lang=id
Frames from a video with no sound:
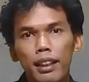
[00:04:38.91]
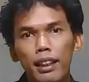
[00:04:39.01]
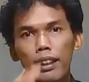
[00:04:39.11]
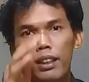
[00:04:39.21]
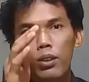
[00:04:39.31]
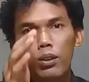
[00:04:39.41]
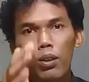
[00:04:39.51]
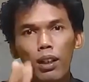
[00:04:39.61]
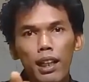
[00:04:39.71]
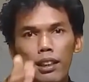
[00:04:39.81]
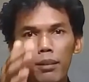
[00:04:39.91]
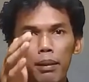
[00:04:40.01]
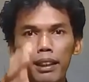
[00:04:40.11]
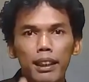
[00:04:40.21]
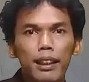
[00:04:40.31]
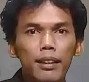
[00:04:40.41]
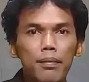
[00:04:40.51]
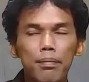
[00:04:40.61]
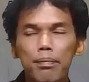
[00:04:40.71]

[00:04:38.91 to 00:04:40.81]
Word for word: Kita contohkan seperti ini.